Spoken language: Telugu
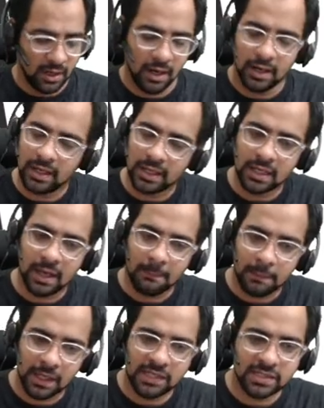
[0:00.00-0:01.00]
అంటే ఇంకా
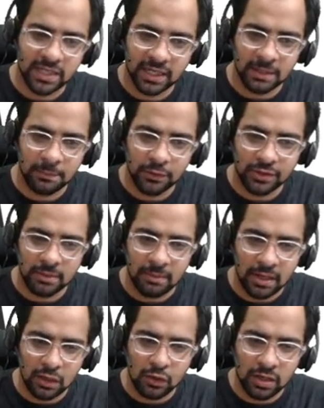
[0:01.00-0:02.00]
అప్లై చేయకపోతే
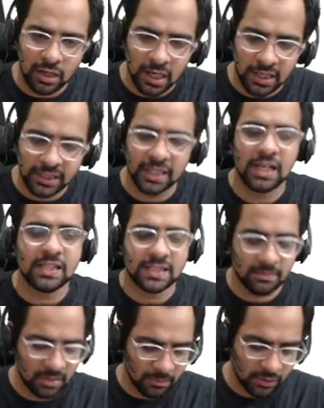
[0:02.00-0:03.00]
మరికొన్ని గంటలే
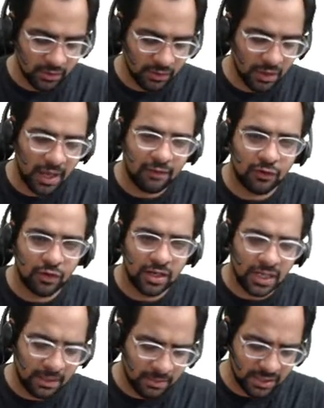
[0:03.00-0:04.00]
సమయం ఉంది యూ హ్యావ్
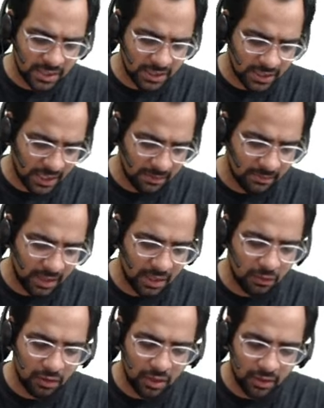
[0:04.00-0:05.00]
ఓన్లీ లిమిటెడ్ టైం
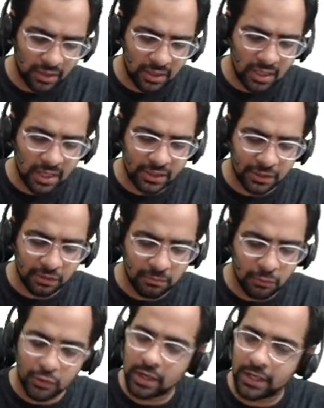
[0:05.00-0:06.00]
లైక్ ఒక రెండు గంటలు
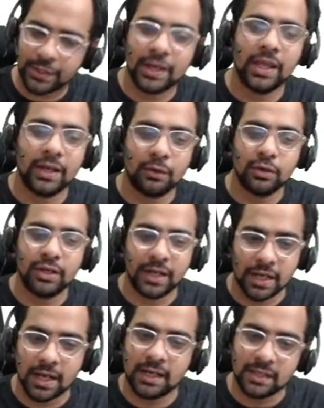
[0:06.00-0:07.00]
మూడు గంటలే అనుకునే
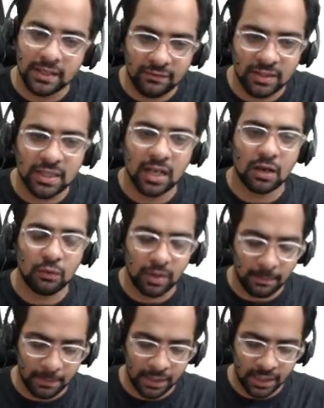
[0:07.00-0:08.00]
డెడ్ లైన్ ఈవినింగ్ దాకా
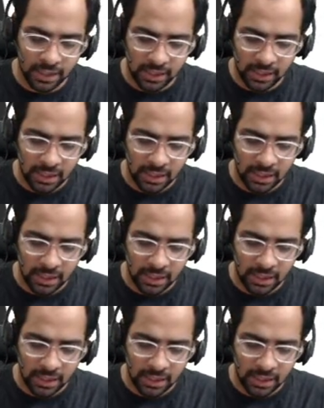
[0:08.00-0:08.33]
ఉన్నప్పటికీ